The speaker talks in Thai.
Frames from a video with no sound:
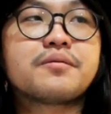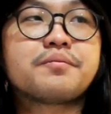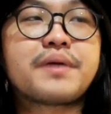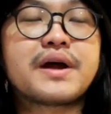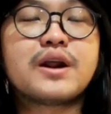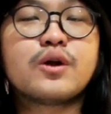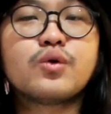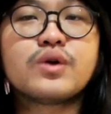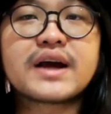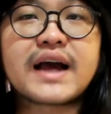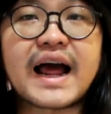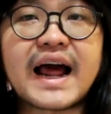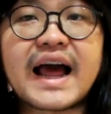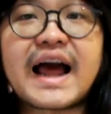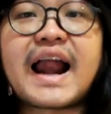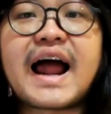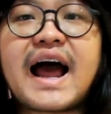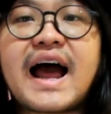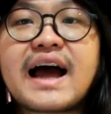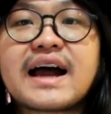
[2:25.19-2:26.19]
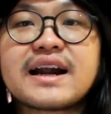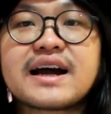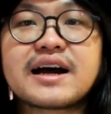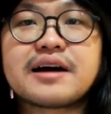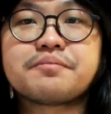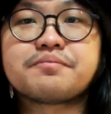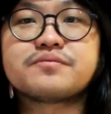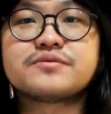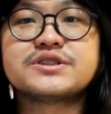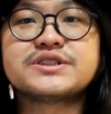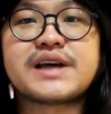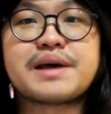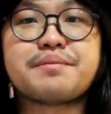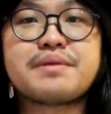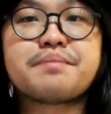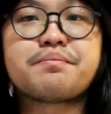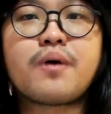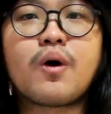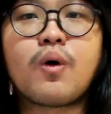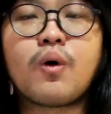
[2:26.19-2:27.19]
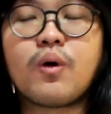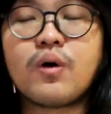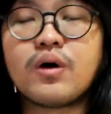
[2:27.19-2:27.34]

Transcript: เป็นรุ่นกลางๆนะครับเซมิโปร